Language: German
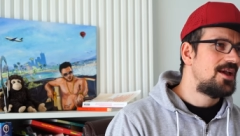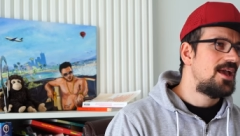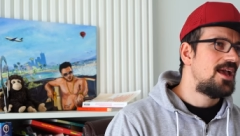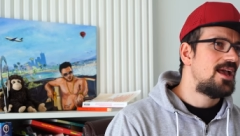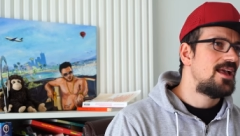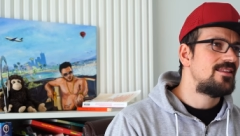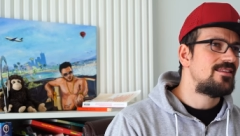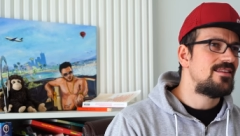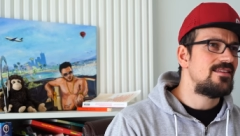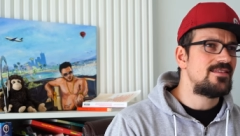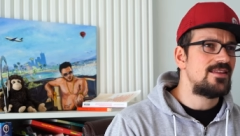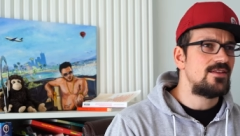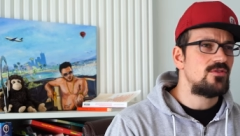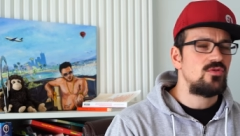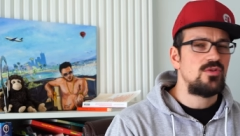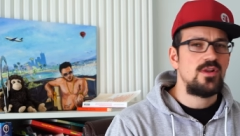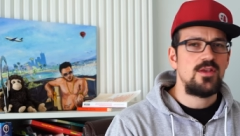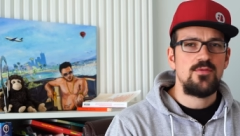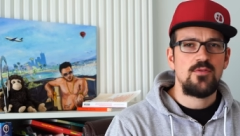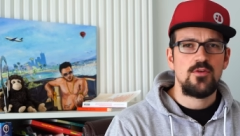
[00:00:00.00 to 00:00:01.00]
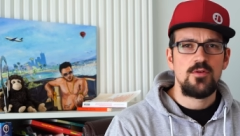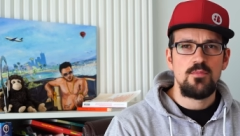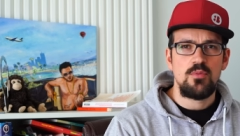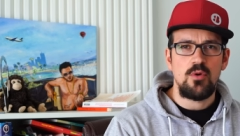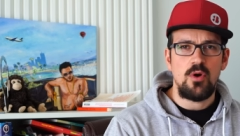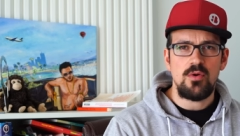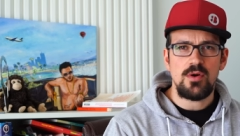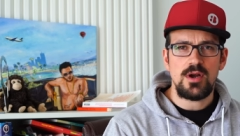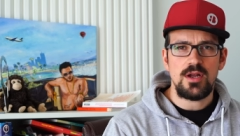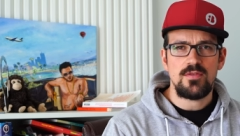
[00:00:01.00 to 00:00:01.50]
Es ist natürlich von
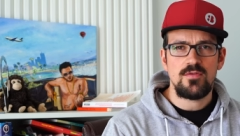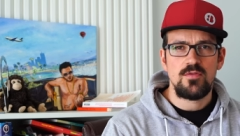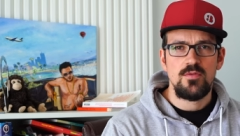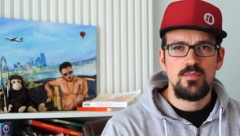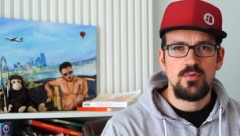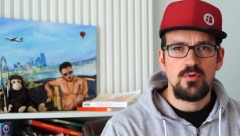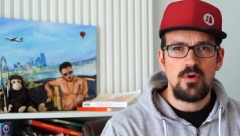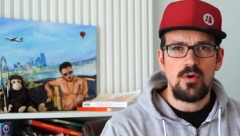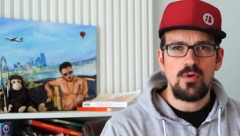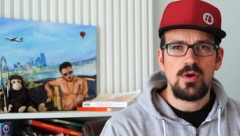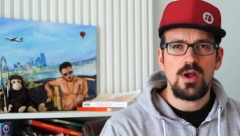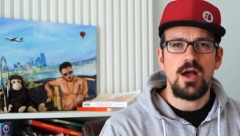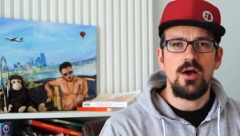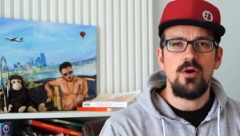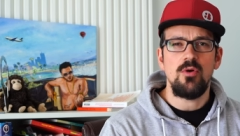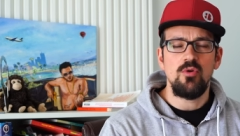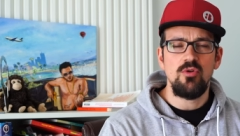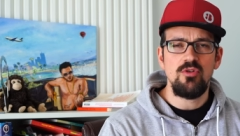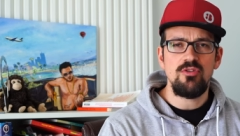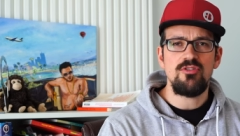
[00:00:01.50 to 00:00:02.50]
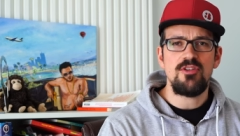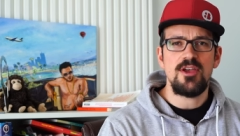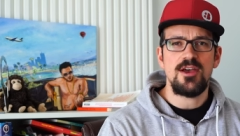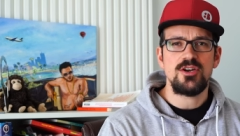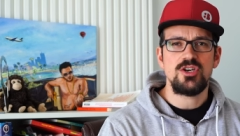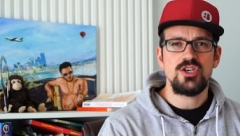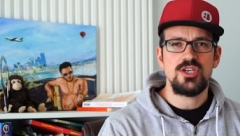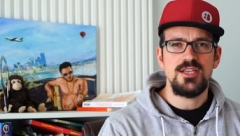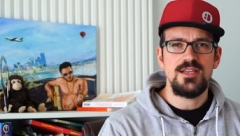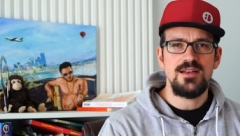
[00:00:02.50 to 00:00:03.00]
Broker zu Broker
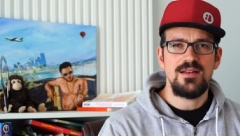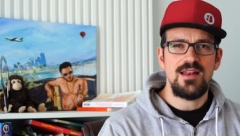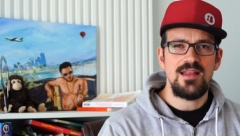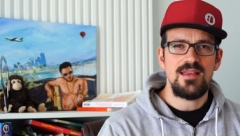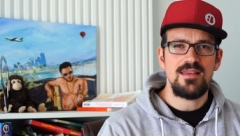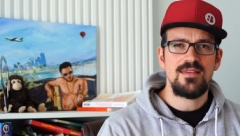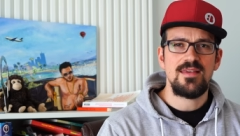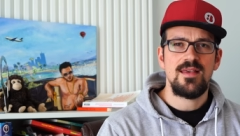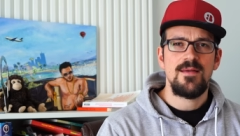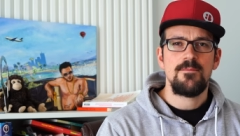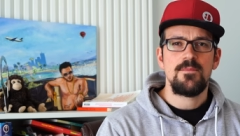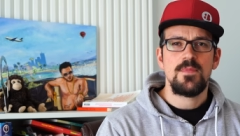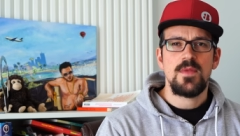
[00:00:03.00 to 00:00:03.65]
unterschiedlich.